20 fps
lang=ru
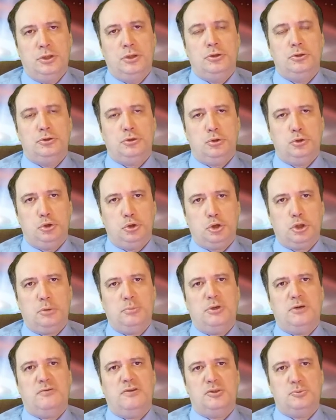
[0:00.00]
с учетом
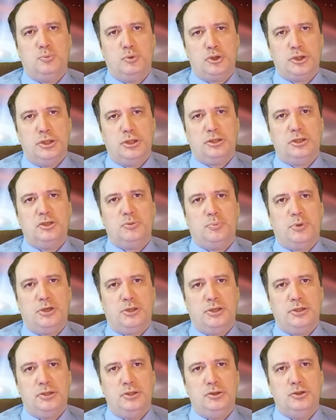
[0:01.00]
их возможной
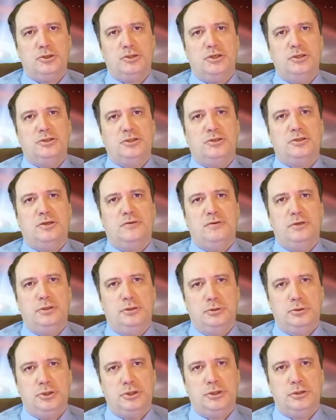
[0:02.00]
конспирологической
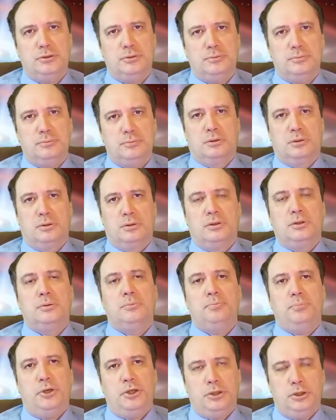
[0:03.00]
составляющей.
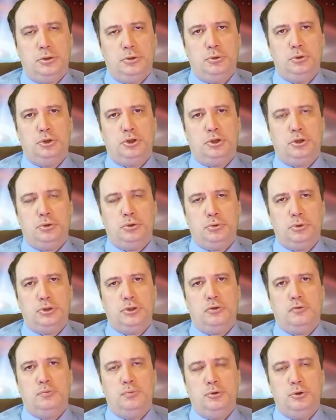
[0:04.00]
Предыдущий
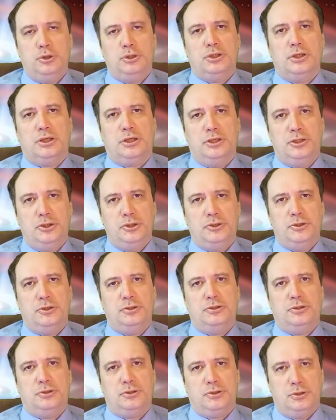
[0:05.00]
отзыв будет на конечной
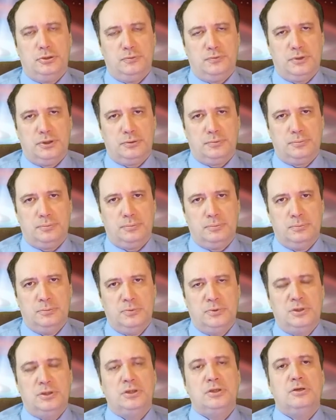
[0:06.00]
заставке.
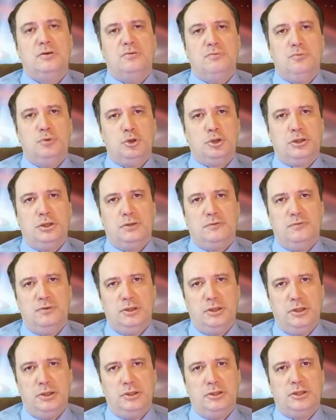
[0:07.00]
Вот как
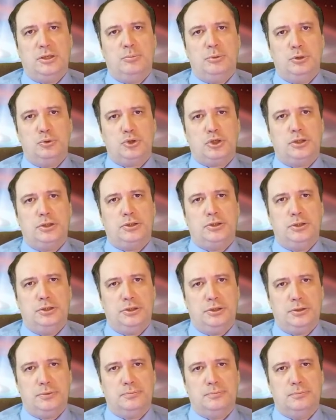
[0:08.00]
выглядит обложка
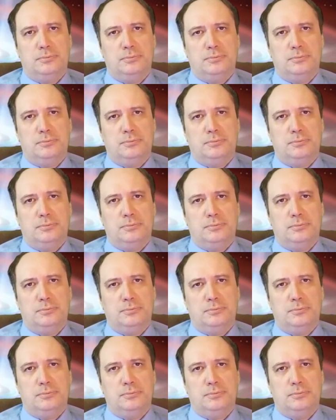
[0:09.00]
книги.